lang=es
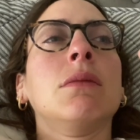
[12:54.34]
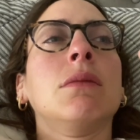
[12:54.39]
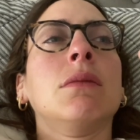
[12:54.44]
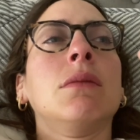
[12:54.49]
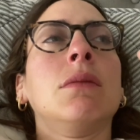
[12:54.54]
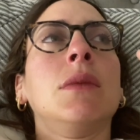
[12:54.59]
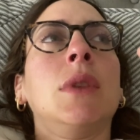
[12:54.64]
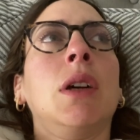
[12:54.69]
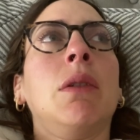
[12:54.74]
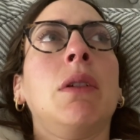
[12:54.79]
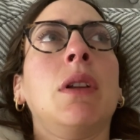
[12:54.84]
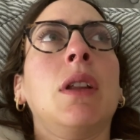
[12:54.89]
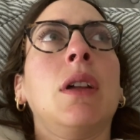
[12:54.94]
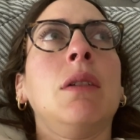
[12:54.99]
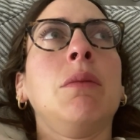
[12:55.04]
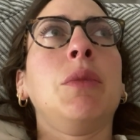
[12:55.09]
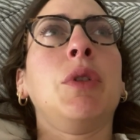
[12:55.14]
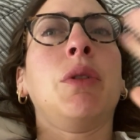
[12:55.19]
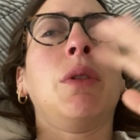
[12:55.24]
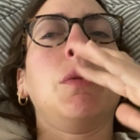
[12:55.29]
La verdad,
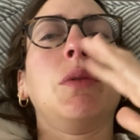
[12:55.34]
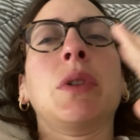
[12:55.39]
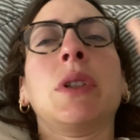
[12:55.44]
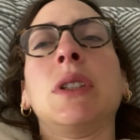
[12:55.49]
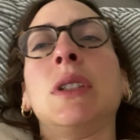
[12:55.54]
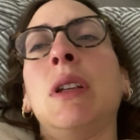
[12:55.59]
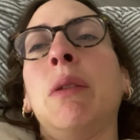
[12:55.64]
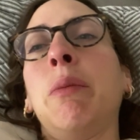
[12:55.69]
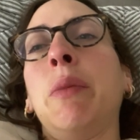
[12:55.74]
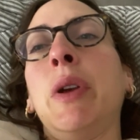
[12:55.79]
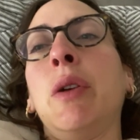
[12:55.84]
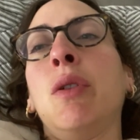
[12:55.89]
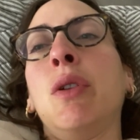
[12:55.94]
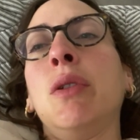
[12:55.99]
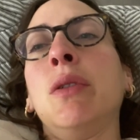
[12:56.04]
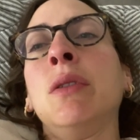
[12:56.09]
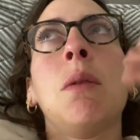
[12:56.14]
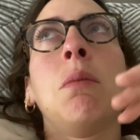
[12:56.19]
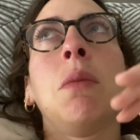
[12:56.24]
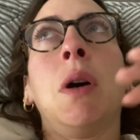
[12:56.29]
pero vamos, que si empeoro,
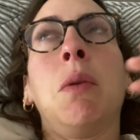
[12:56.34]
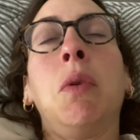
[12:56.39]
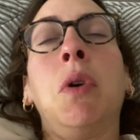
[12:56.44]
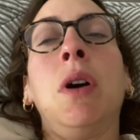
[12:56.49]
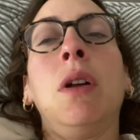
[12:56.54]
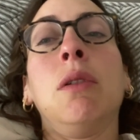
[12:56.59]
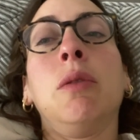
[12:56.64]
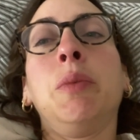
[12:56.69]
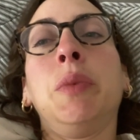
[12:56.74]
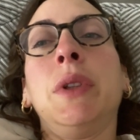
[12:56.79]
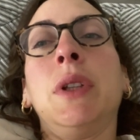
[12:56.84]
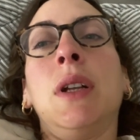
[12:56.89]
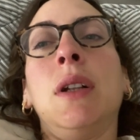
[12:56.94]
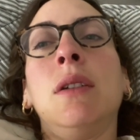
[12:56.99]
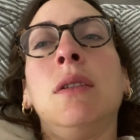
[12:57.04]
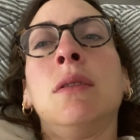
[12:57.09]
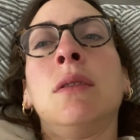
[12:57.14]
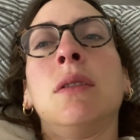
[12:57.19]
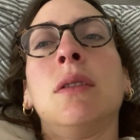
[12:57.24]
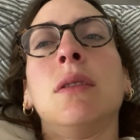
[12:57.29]
vamos al hospital.
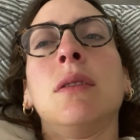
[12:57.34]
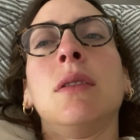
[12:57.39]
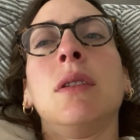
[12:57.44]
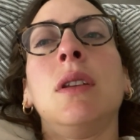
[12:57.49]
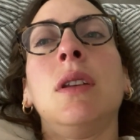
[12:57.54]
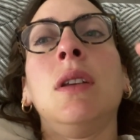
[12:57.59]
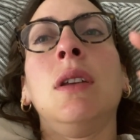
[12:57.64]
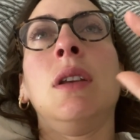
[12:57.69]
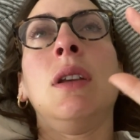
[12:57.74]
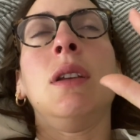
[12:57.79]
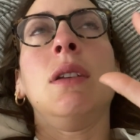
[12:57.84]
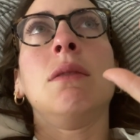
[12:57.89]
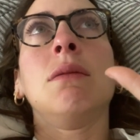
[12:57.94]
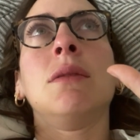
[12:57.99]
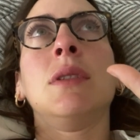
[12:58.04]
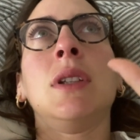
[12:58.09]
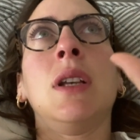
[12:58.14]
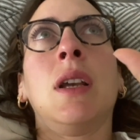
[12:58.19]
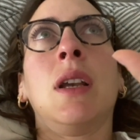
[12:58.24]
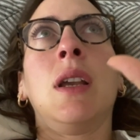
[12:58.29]
Y
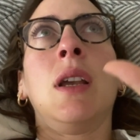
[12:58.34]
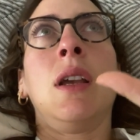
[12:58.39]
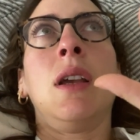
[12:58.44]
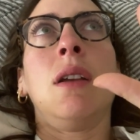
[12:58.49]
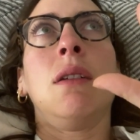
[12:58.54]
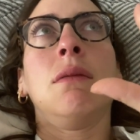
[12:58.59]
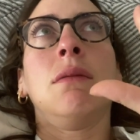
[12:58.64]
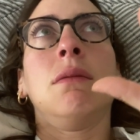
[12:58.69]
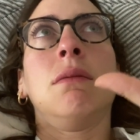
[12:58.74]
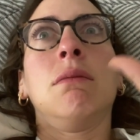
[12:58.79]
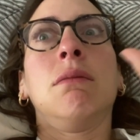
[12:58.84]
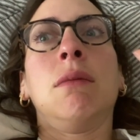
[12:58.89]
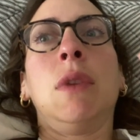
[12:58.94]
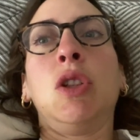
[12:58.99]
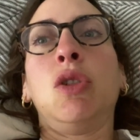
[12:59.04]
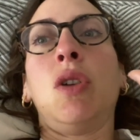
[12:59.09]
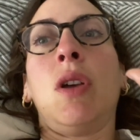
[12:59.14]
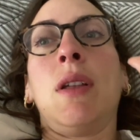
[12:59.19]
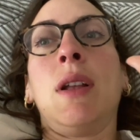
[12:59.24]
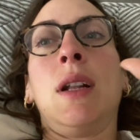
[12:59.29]
sé que me
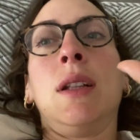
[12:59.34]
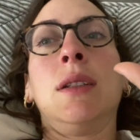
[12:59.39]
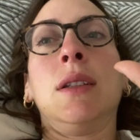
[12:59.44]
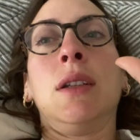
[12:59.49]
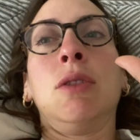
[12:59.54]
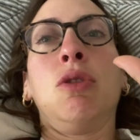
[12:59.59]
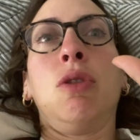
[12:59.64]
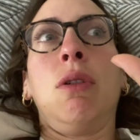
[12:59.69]
estoy adelantando al